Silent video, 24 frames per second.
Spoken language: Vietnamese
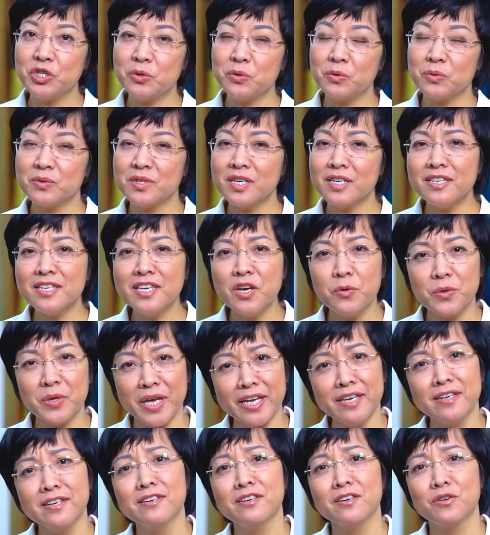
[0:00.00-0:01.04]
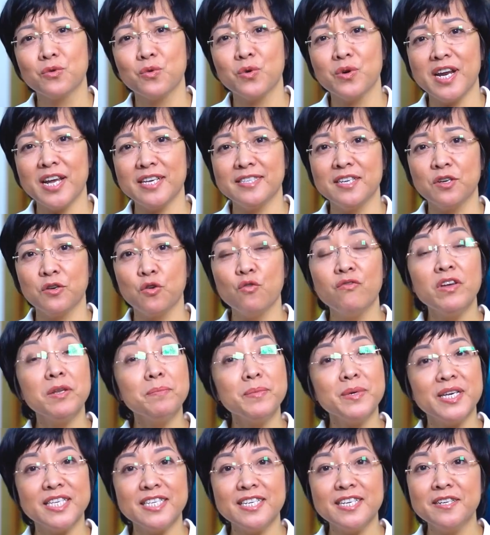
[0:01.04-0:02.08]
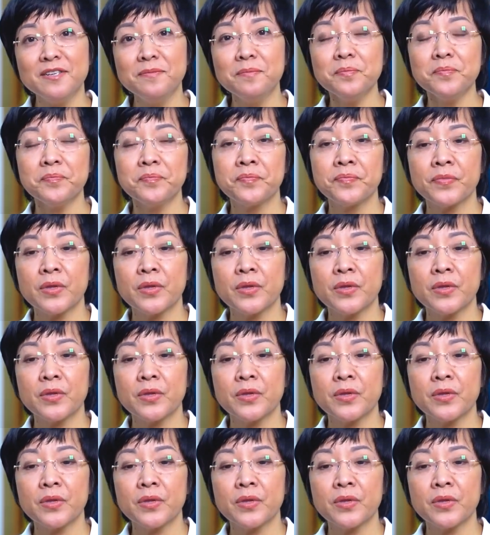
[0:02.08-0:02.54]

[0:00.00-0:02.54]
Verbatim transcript: chịu rất nhiều những ảnh hưởng của đại dịch Covid mười chín.